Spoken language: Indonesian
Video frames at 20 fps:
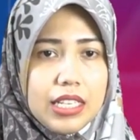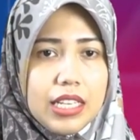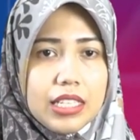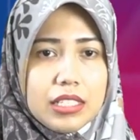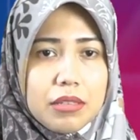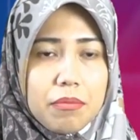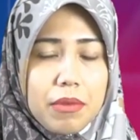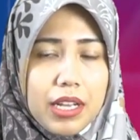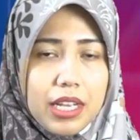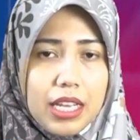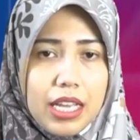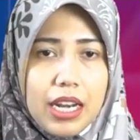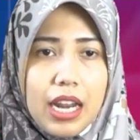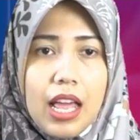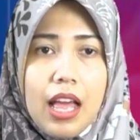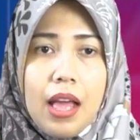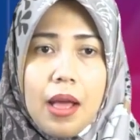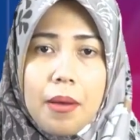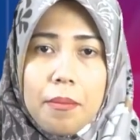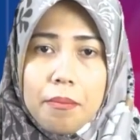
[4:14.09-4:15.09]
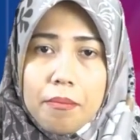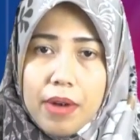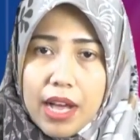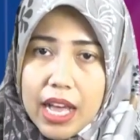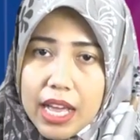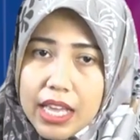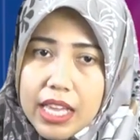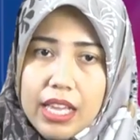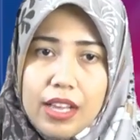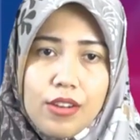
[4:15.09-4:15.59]
Jadi semakin
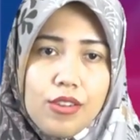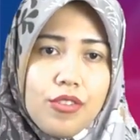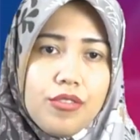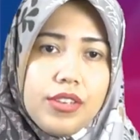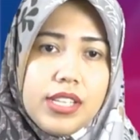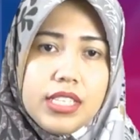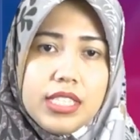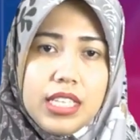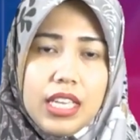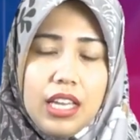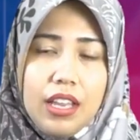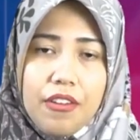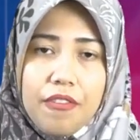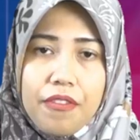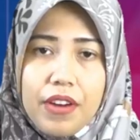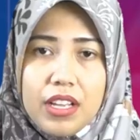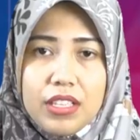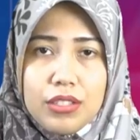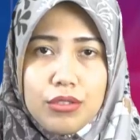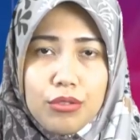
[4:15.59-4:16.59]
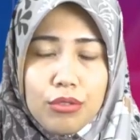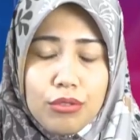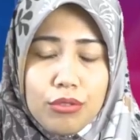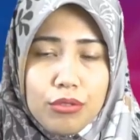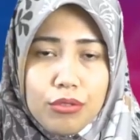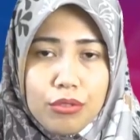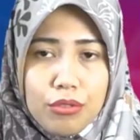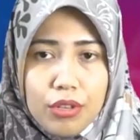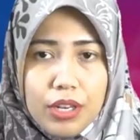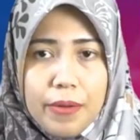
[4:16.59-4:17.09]
baik kondisi
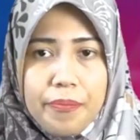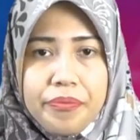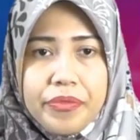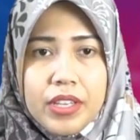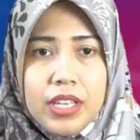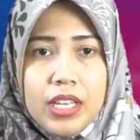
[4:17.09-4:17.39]
infrastruktur,